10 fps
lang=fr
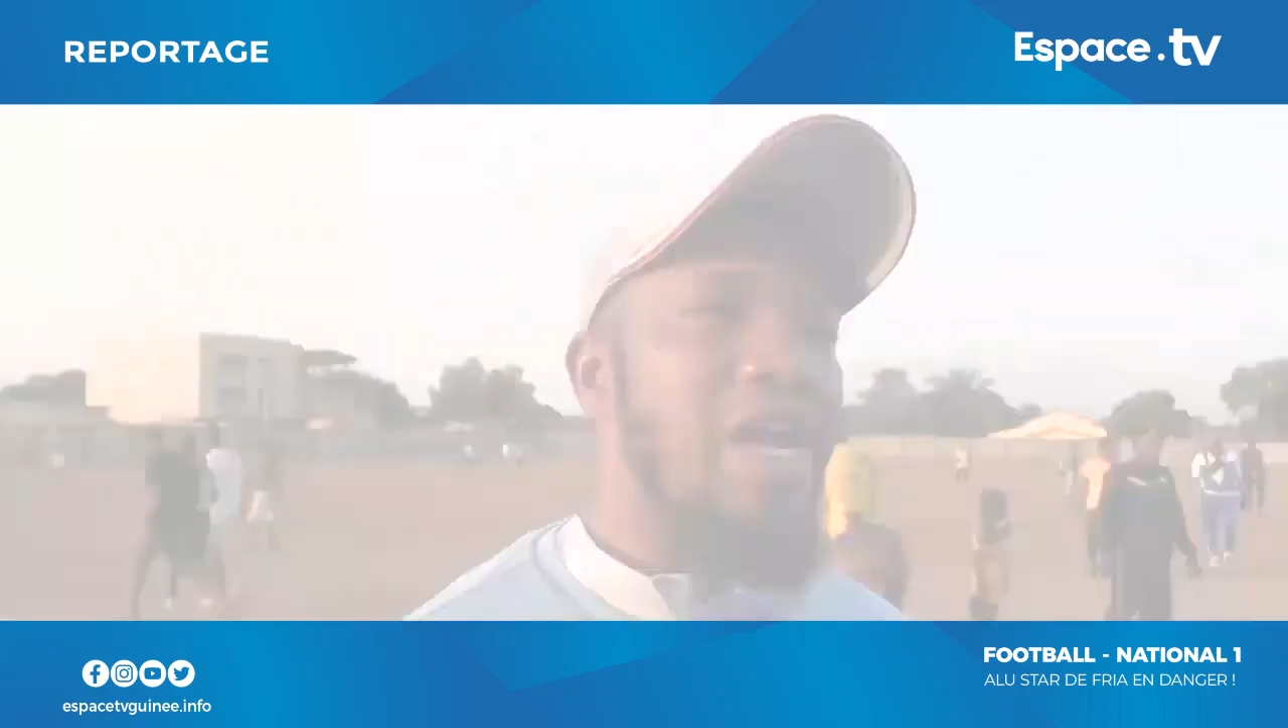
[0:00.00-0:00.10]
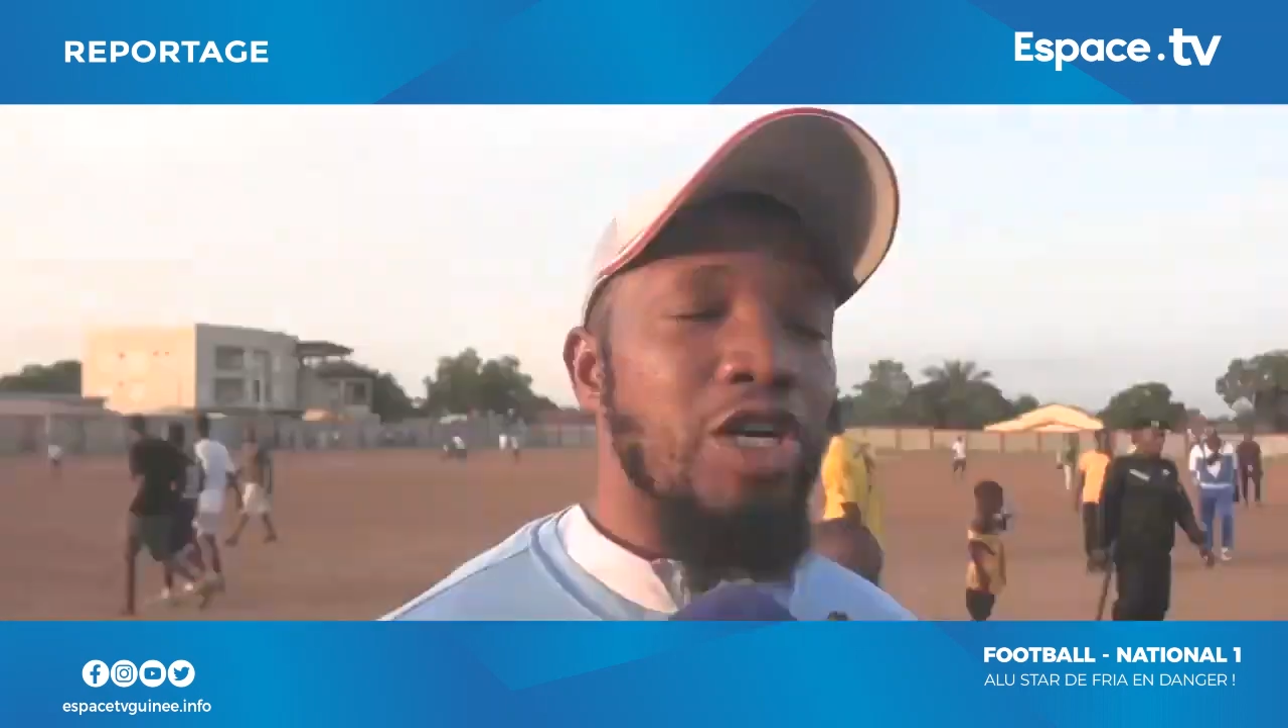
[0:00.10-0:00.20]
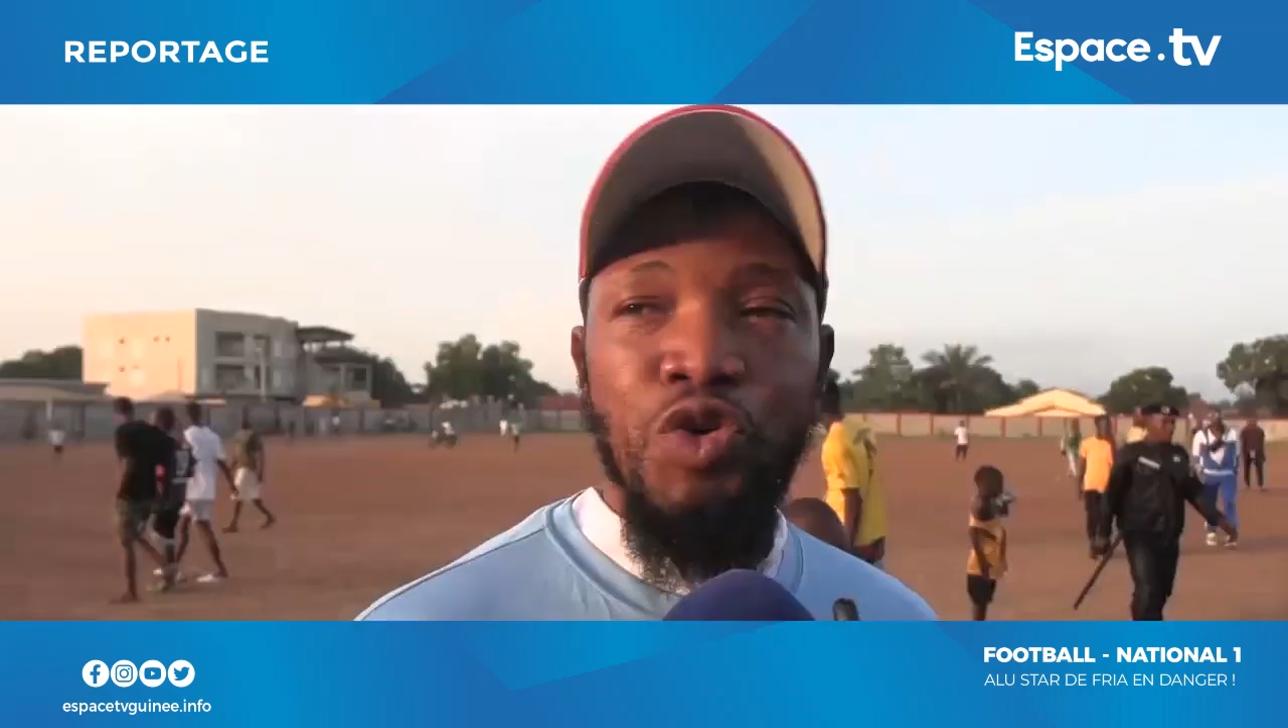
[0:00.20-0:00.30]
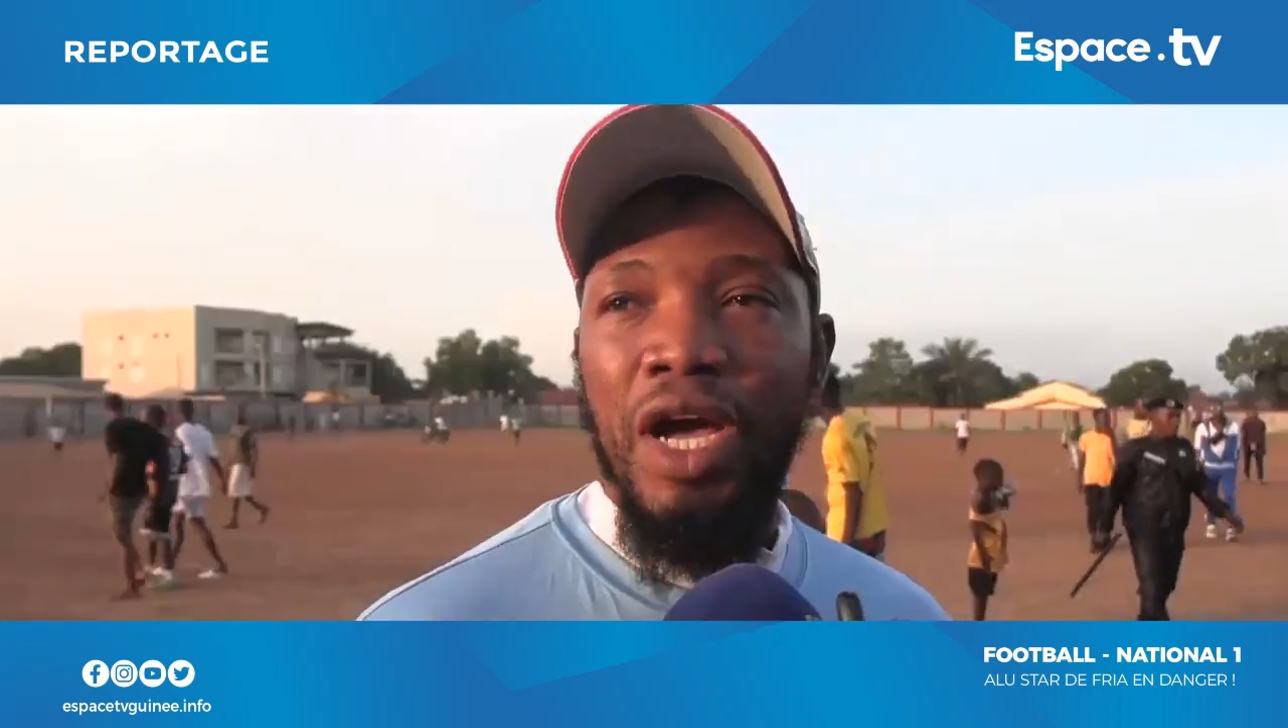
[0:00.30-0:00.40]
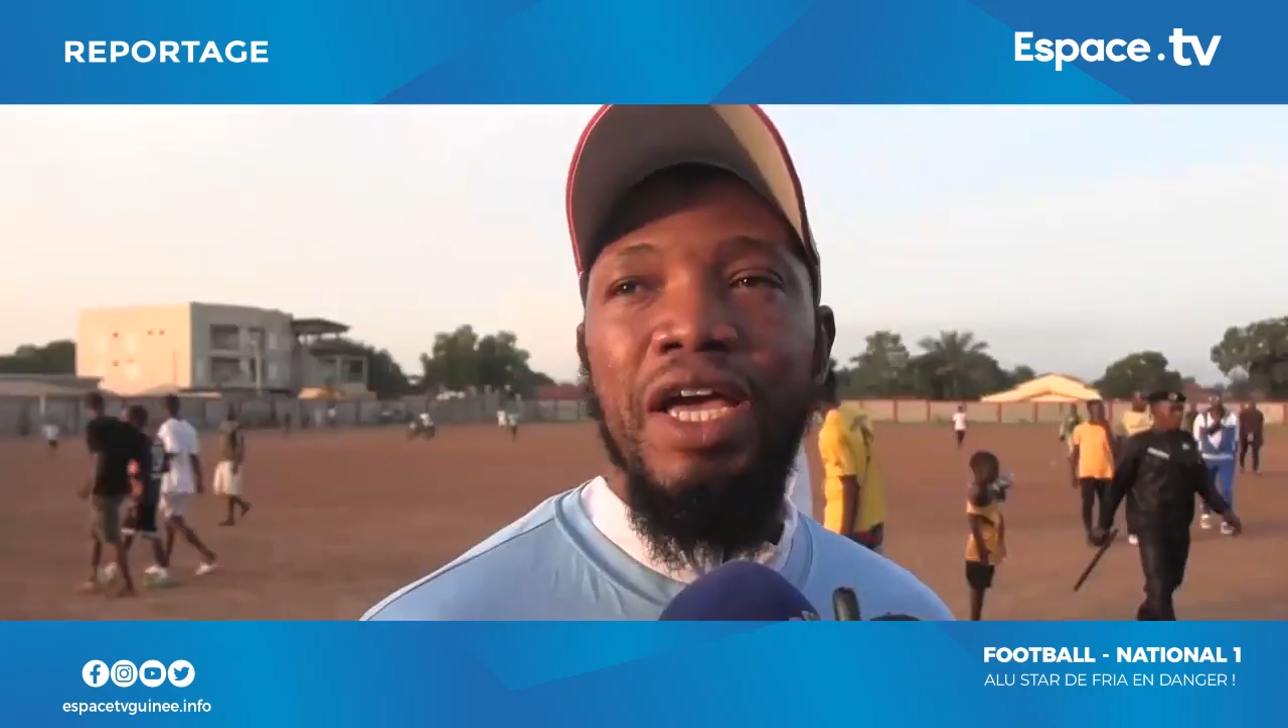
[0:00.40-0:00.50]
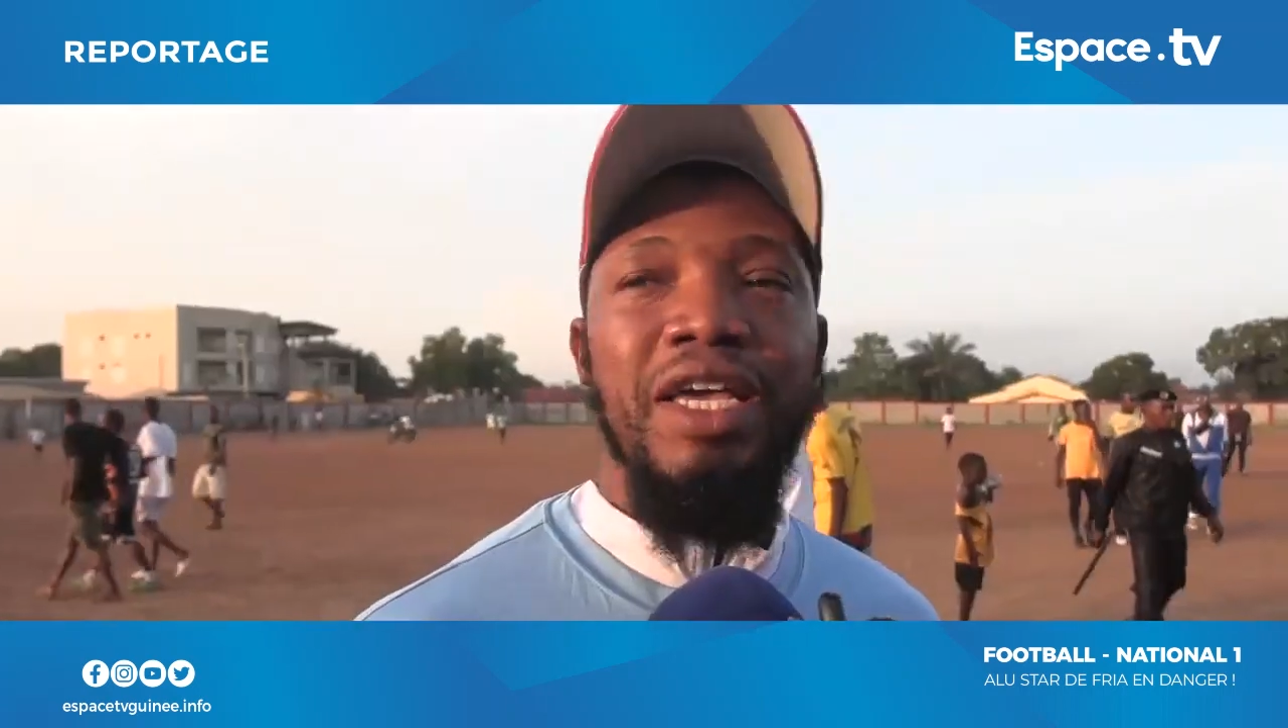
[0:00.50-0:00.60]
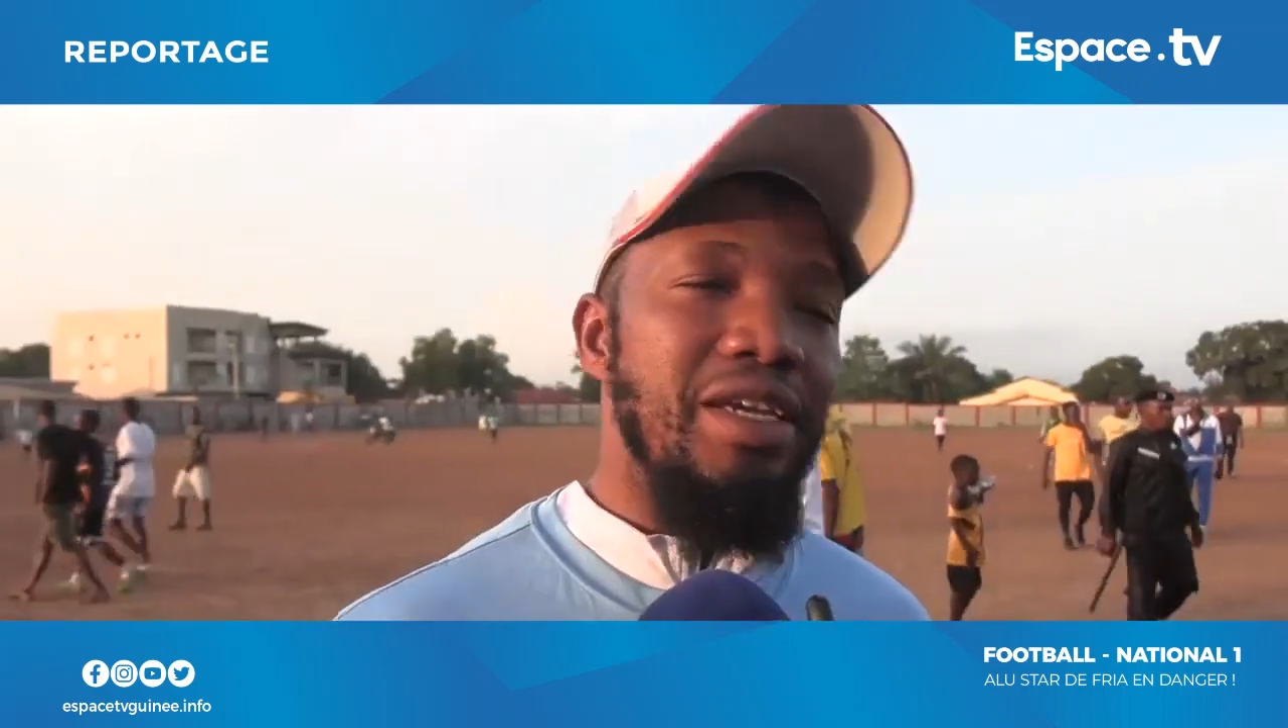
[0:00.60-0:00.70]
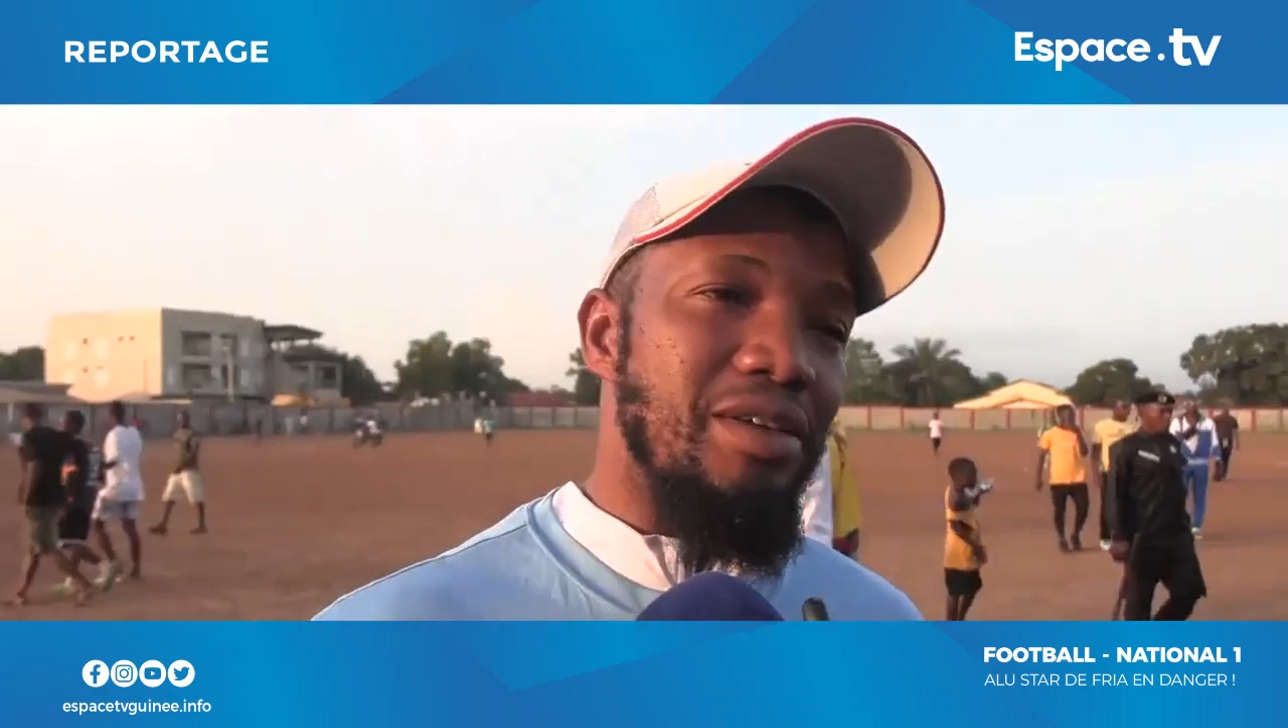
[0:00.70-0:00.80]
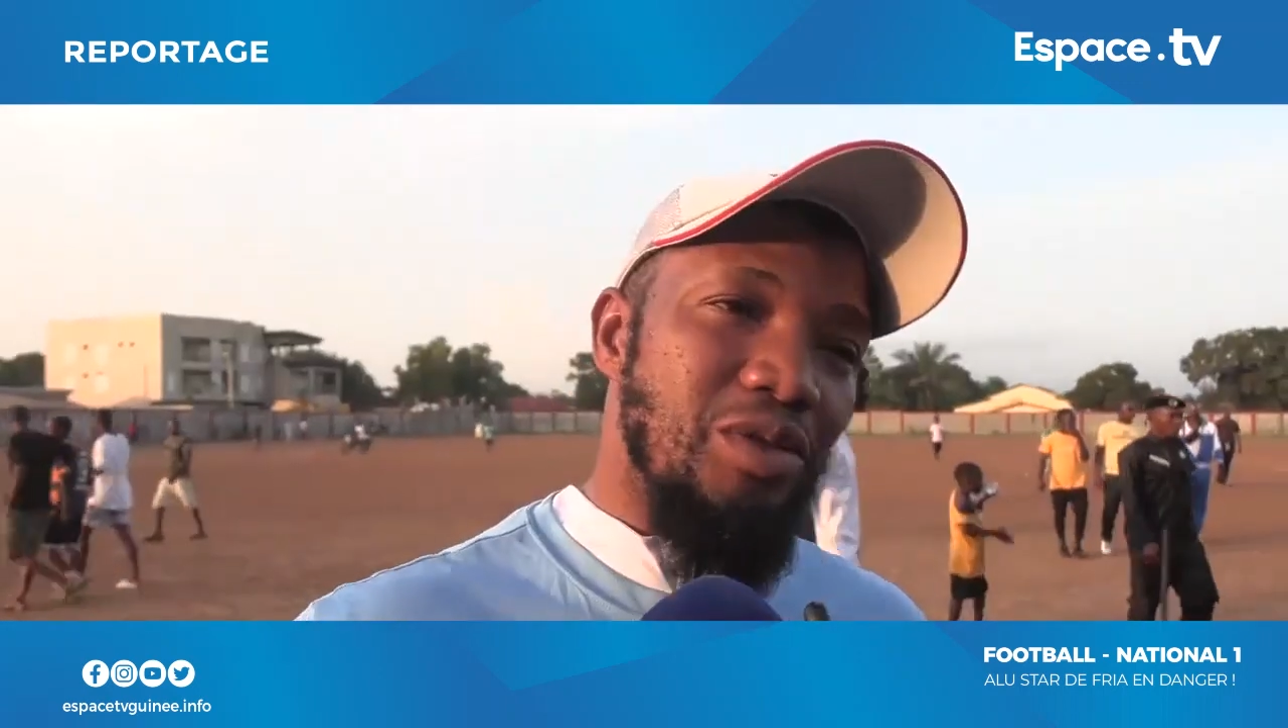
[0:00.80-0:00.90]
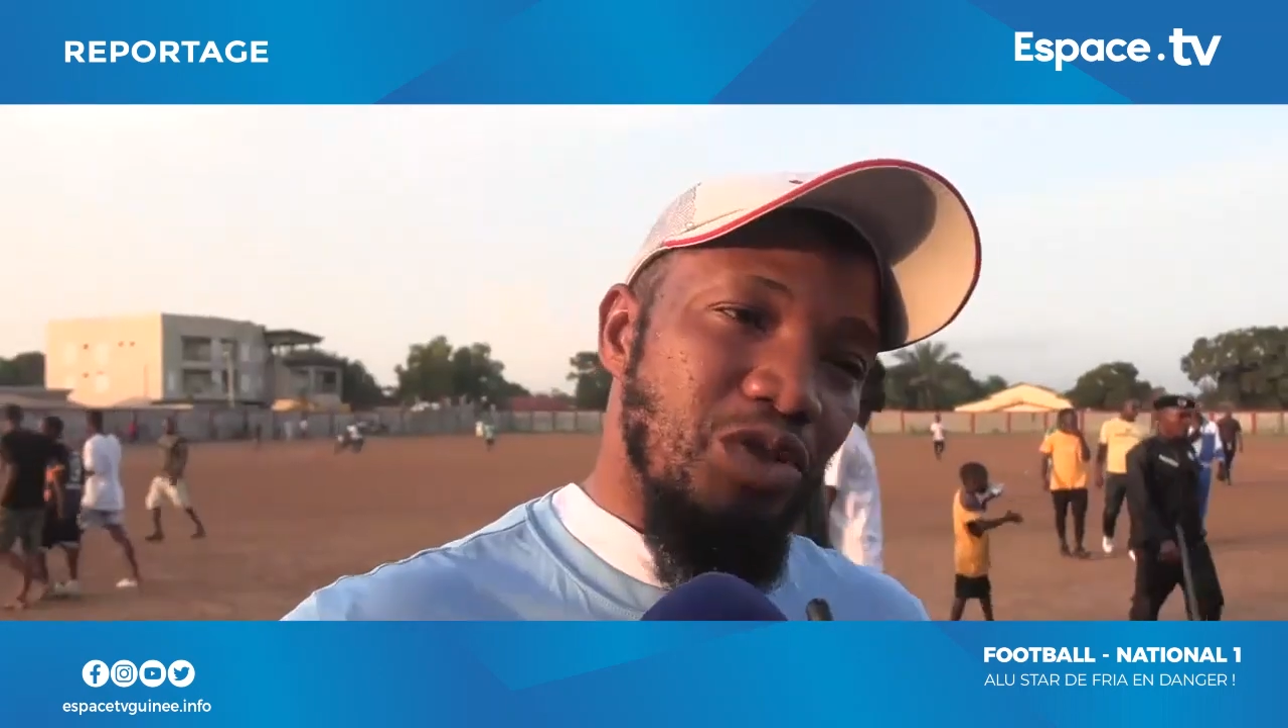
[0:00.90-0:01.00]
On a joué